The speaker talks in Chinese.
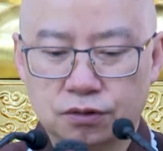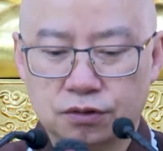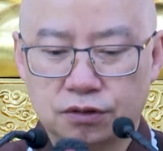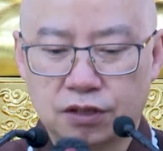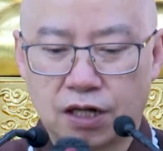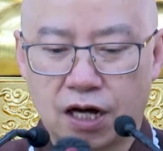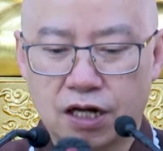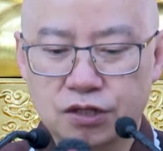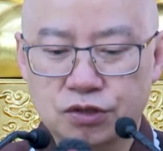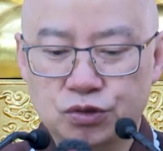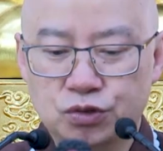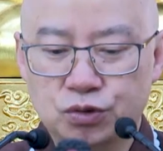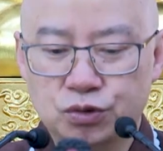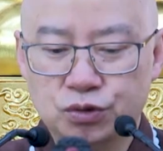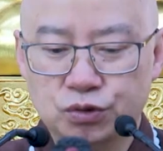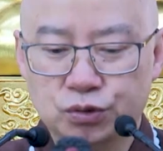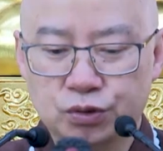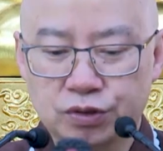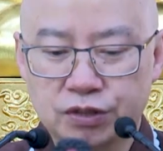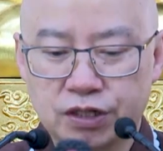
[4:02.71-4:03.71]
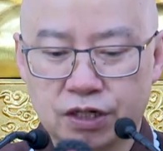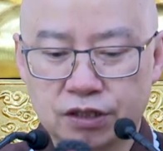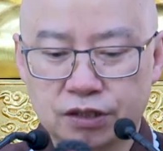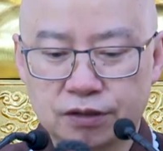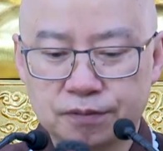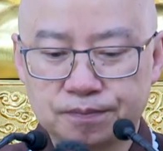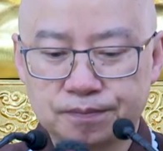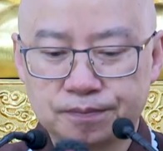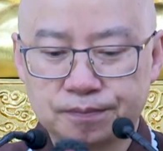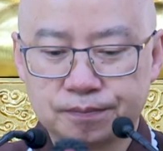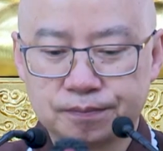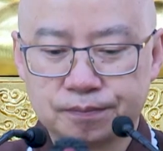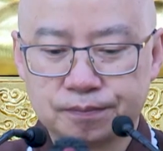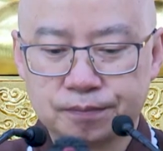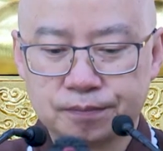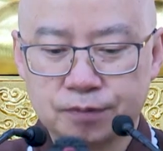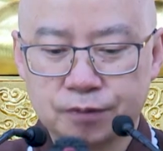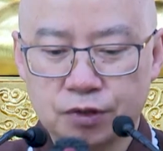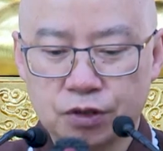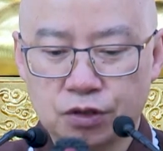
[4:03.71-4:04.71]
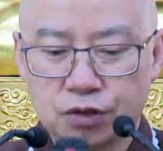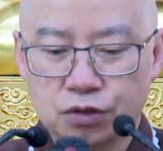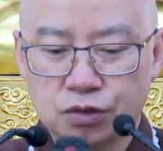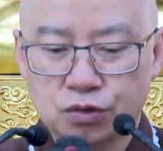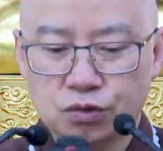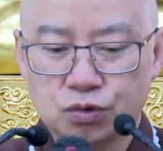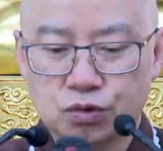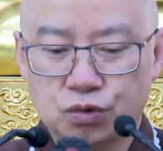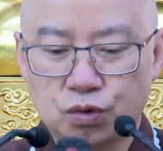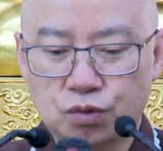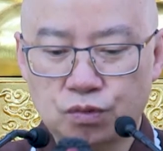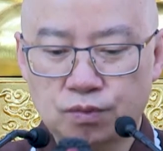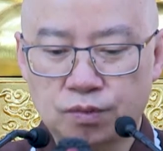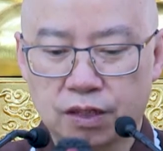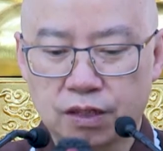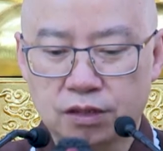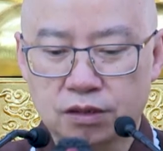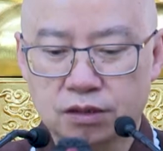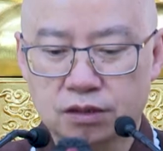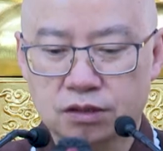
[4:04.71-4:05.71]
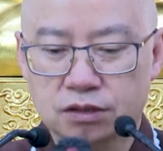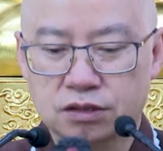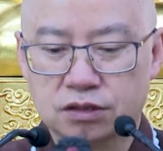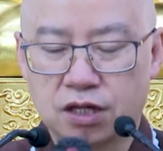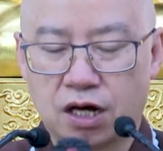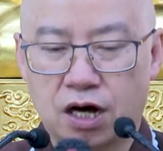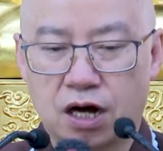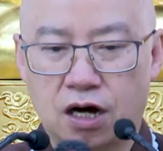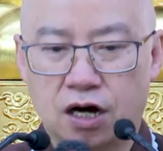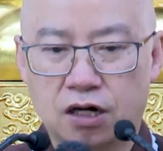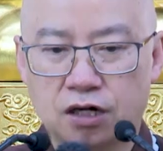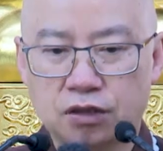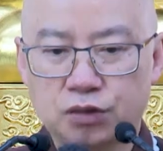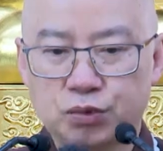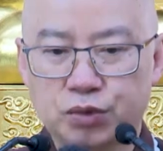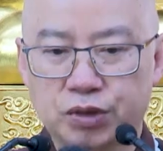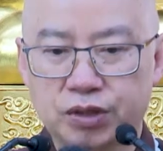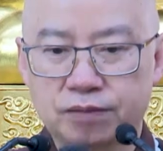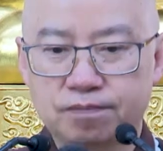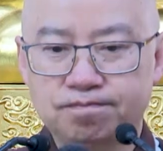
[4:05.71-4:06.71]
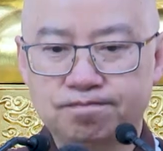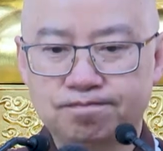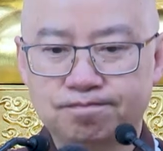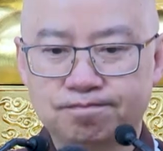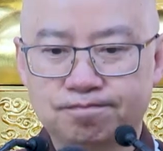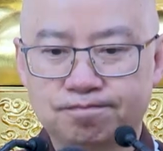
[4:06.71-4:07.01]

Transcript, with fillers: 禅宗所讲的：中门常云，